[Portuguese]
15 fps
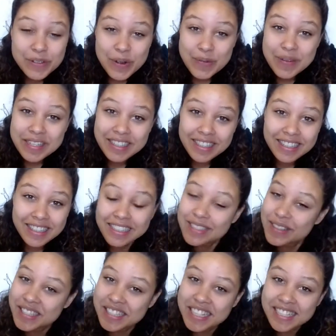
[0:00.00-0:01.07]
comenta aqui se
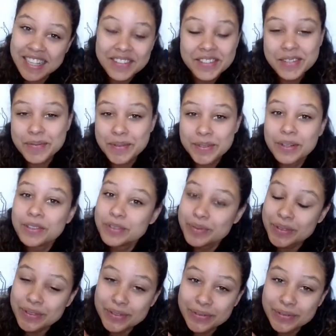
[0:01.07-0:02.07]
vocês acharam esse episódio muito